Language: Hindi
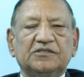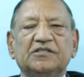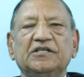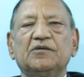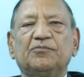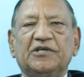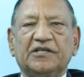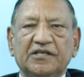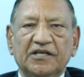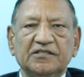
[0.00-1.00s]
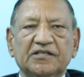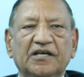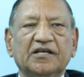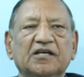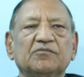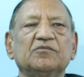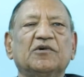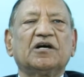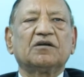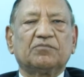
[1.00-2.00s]
इसलिए पे किया जाए कि
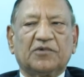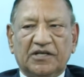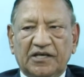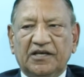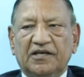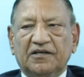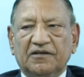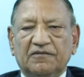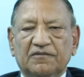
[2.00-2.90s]
बीमार पड़े हैं